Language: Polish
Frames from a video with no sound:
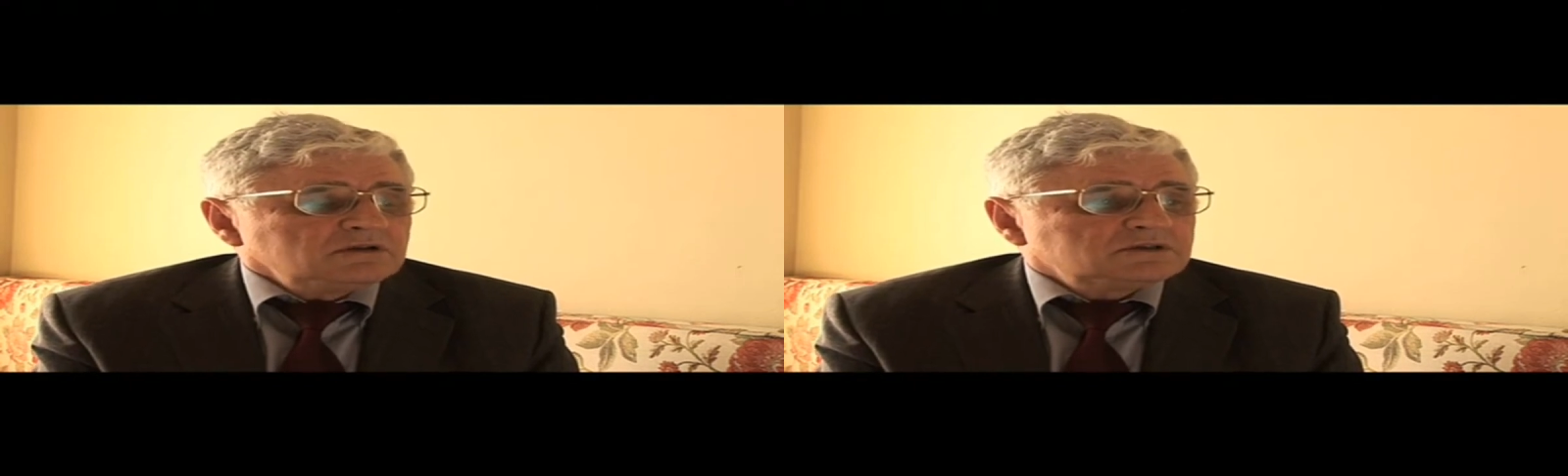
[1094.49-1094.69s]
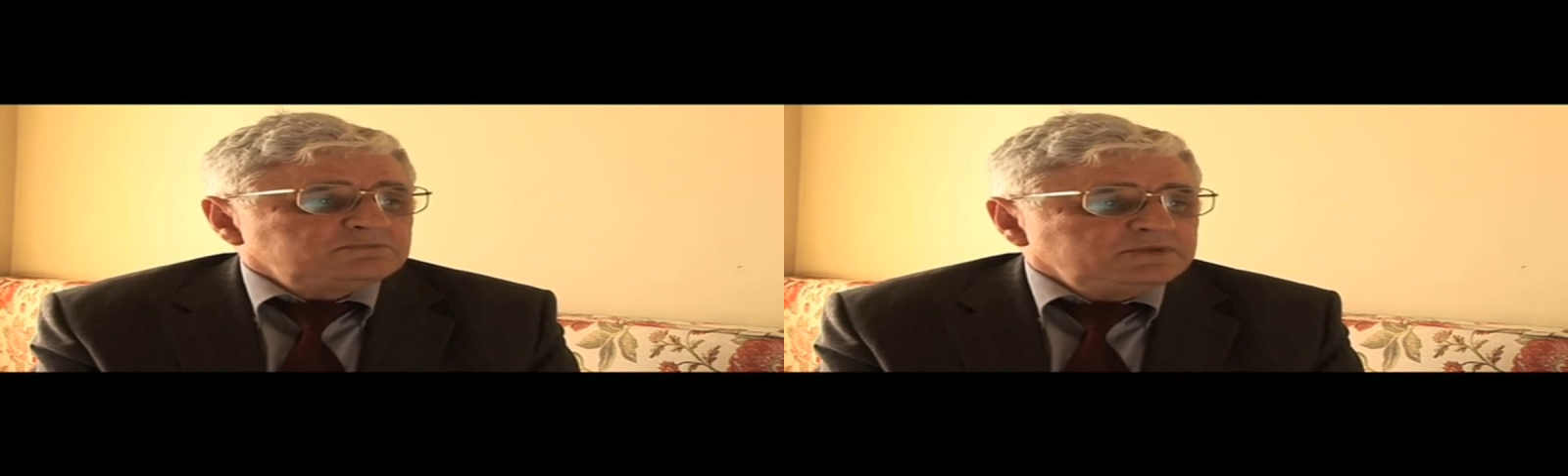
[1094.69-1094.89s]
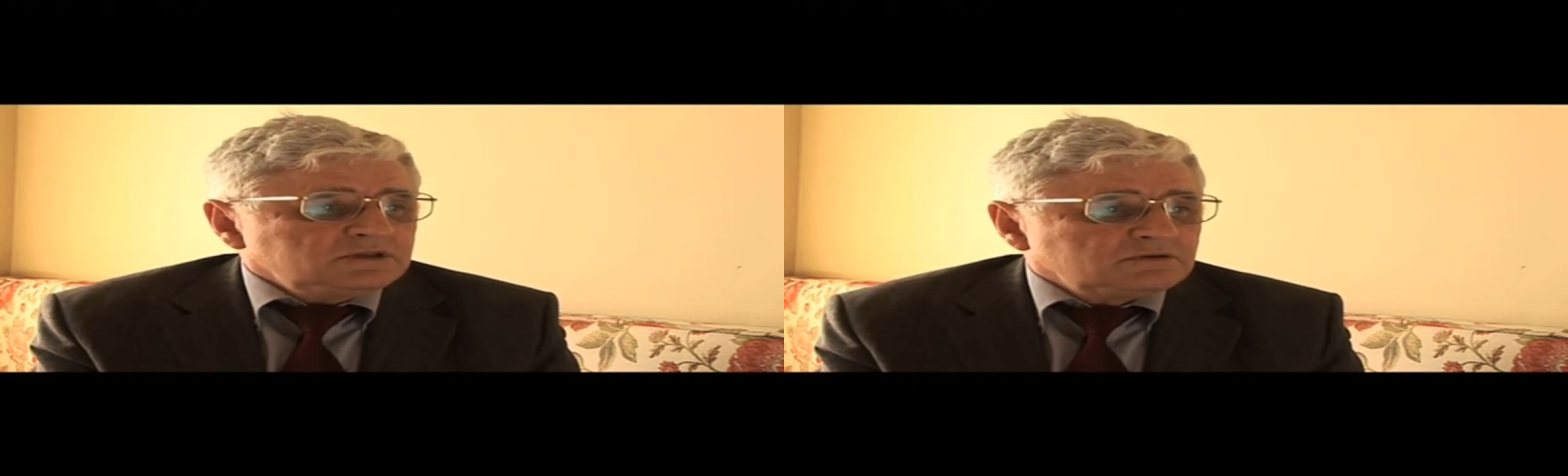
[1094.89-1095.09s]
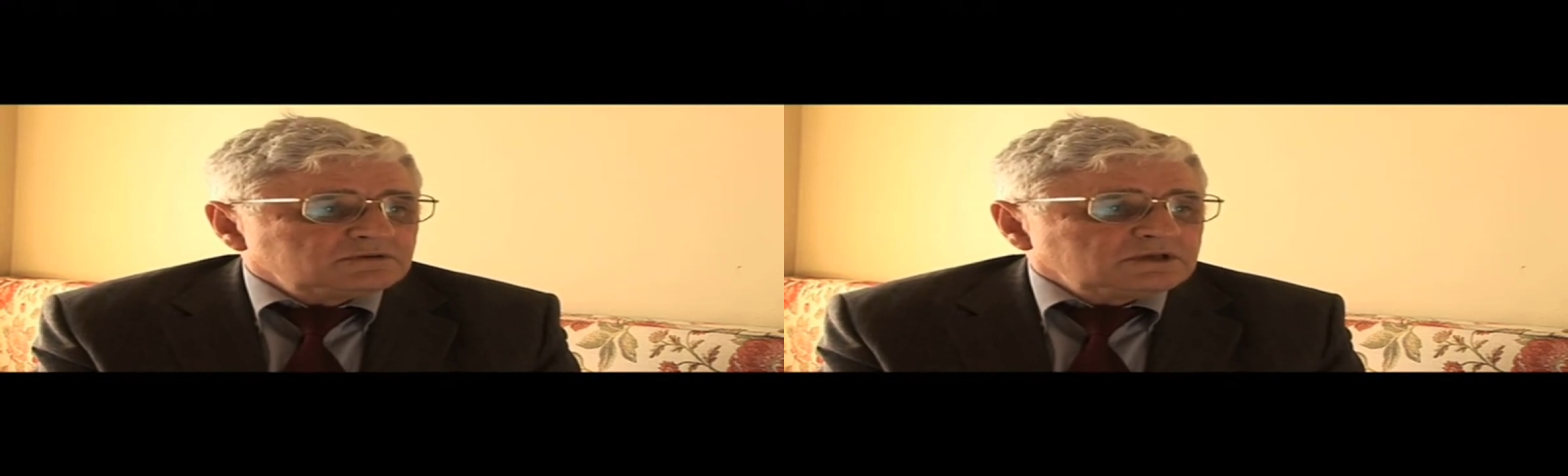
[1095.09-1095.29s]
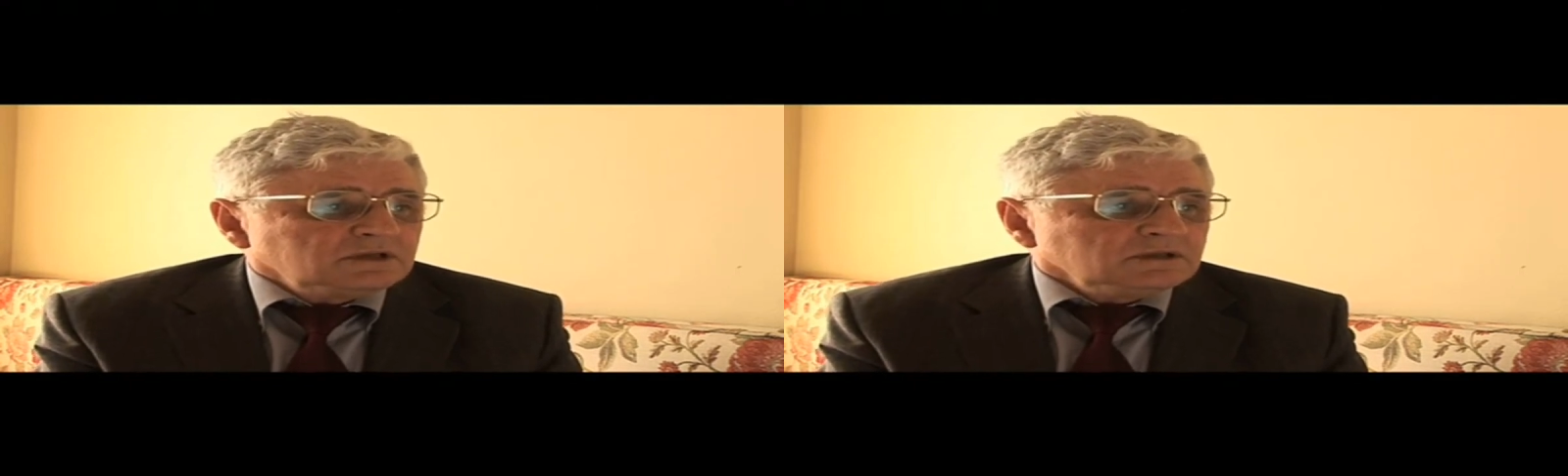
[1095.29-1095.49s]

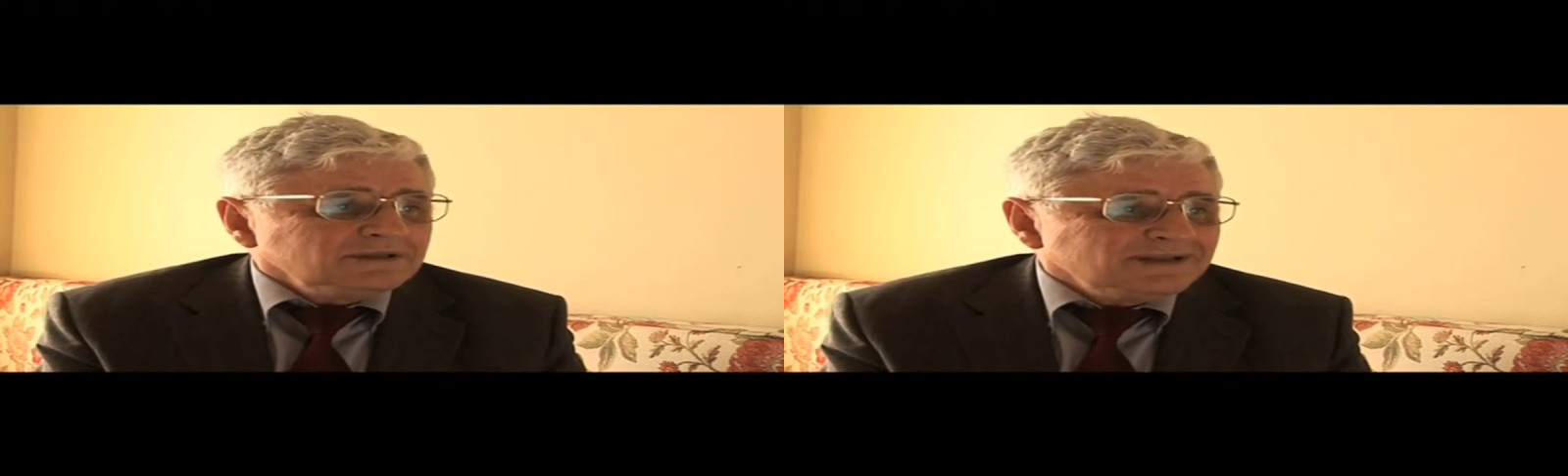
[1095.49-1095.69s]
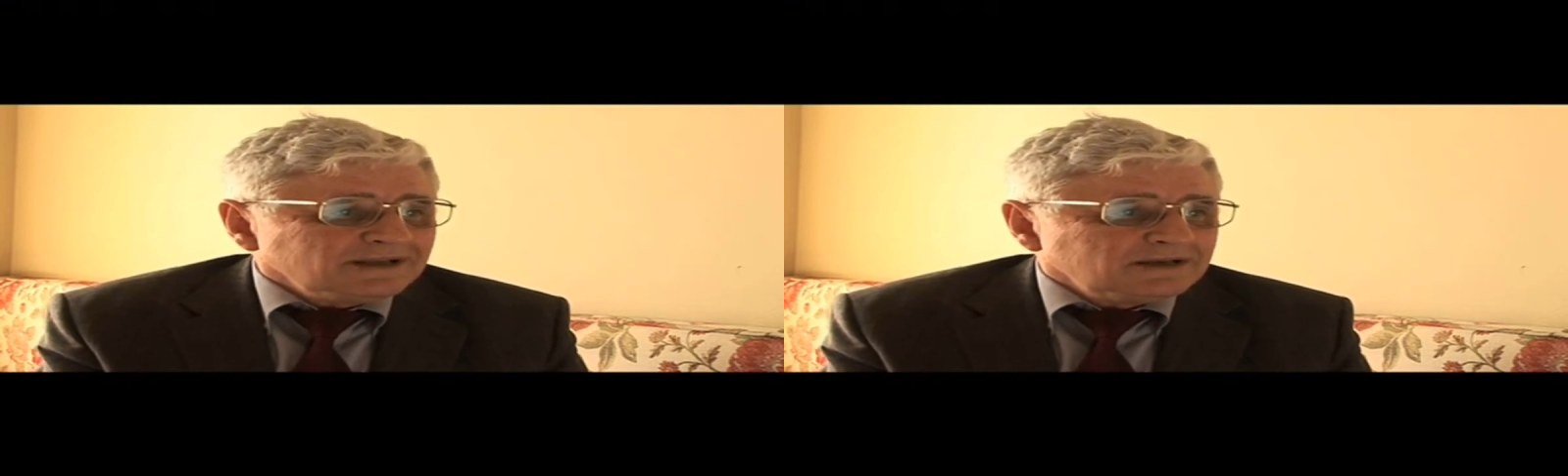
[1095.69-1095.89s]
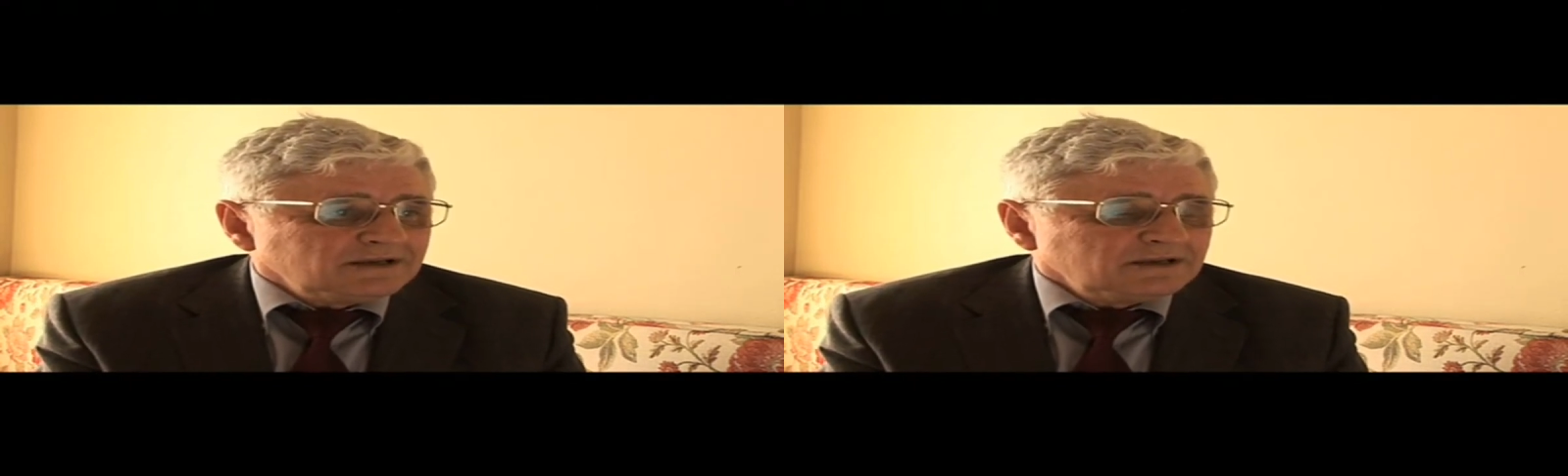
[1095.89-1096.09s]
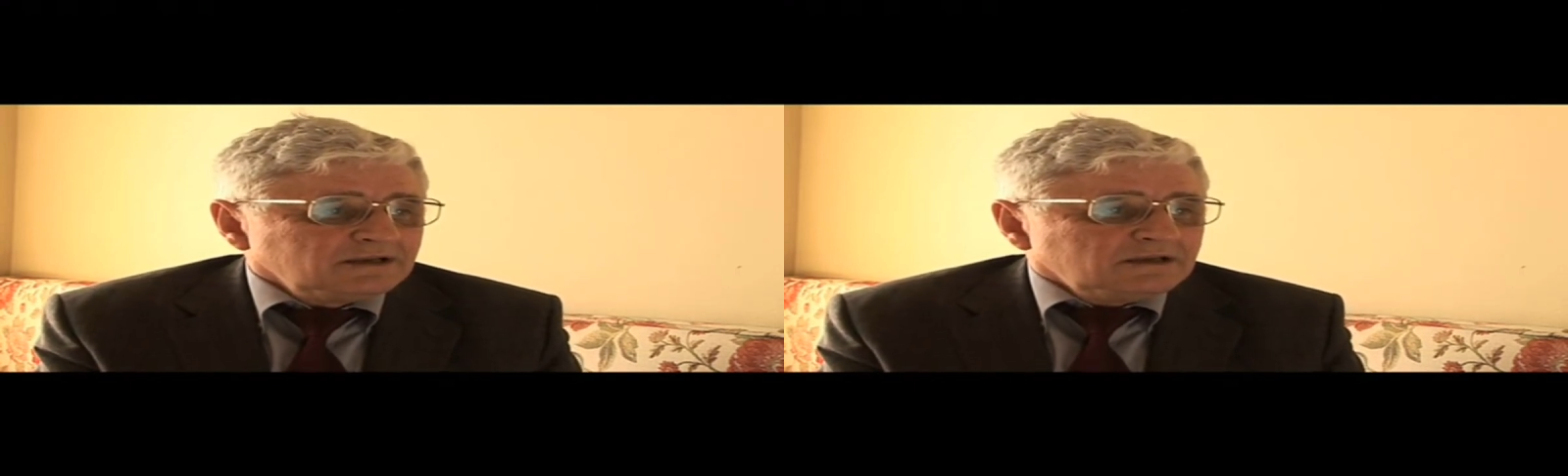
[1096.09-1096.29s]
spisuje dane.